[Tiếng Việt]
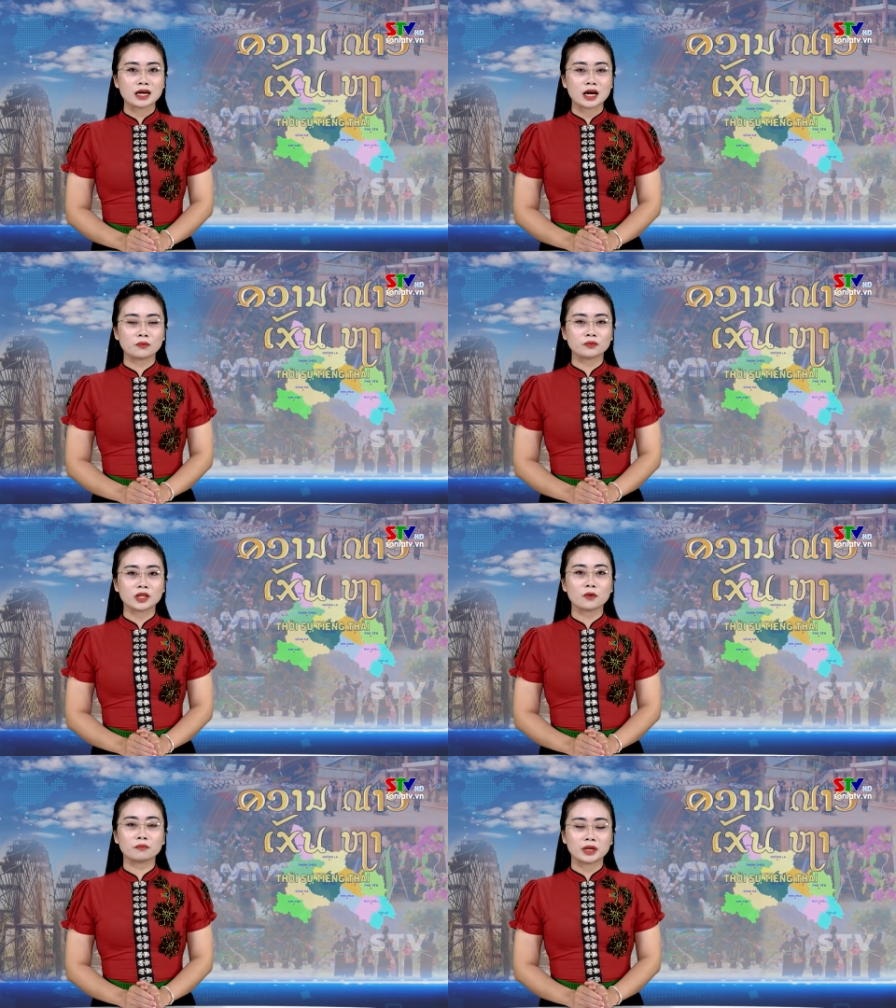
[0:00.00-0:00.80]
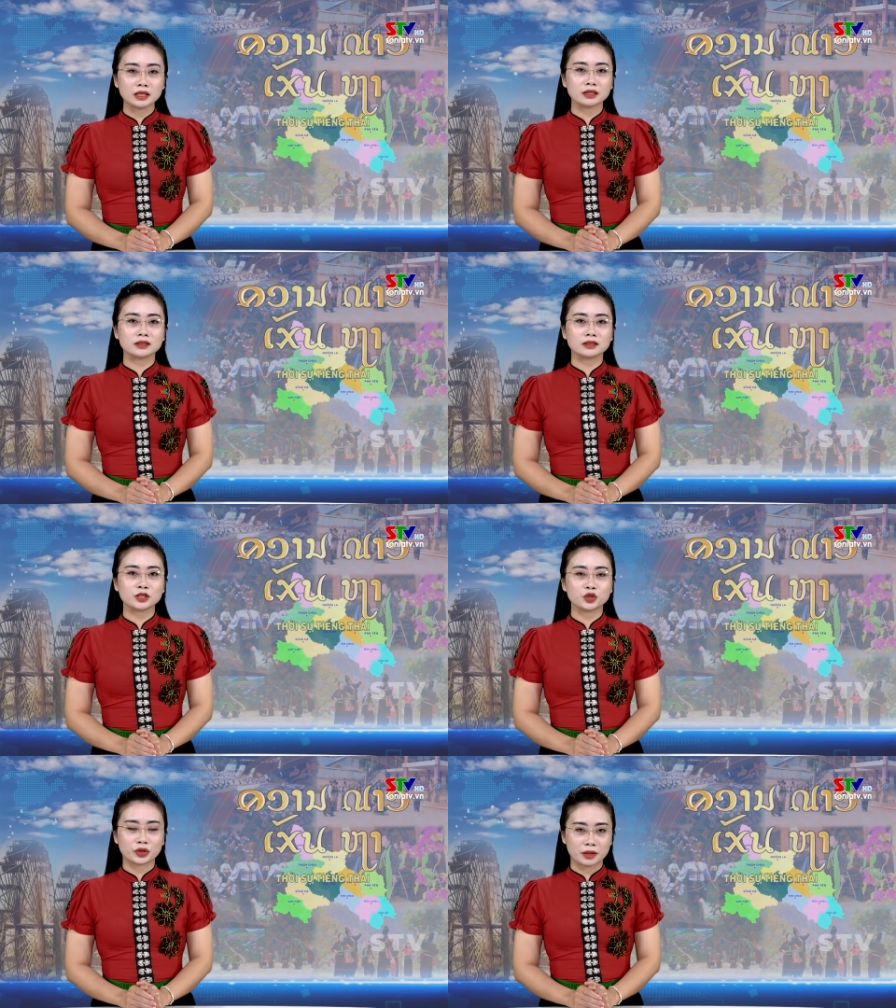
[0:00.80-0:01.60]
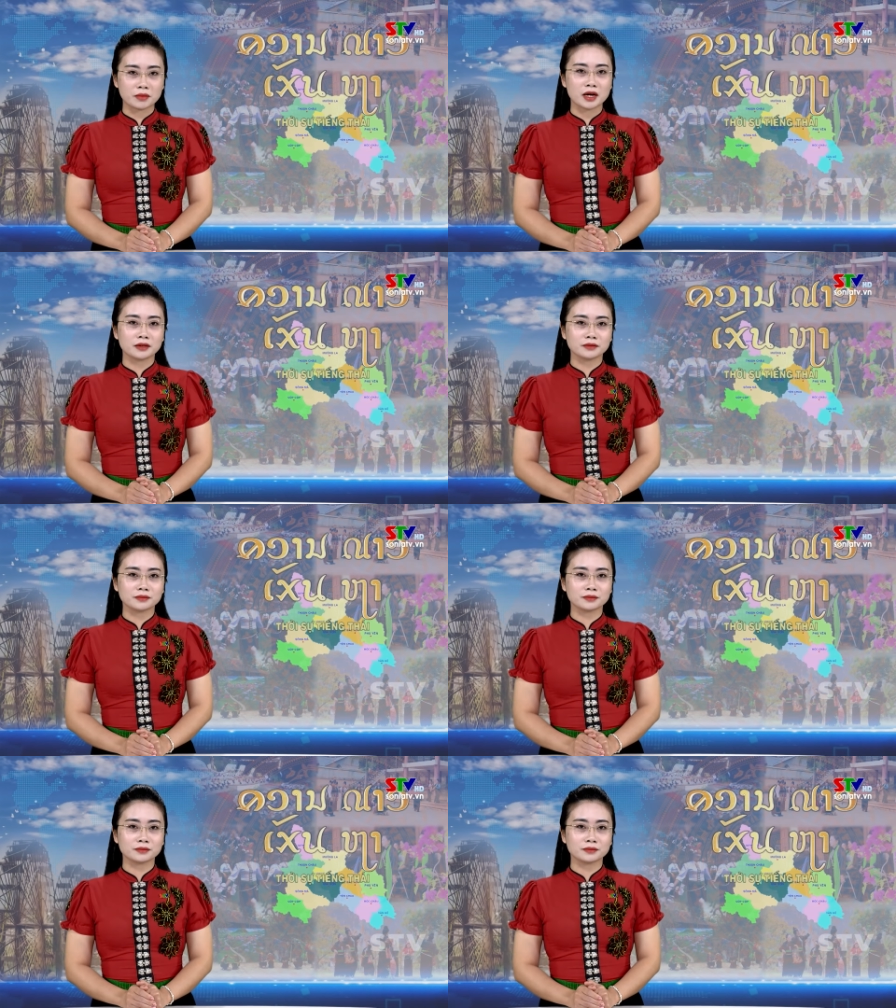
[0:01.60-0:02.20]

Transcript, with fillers: khòng Tổng Bí Thư, Chủ tịch Mương.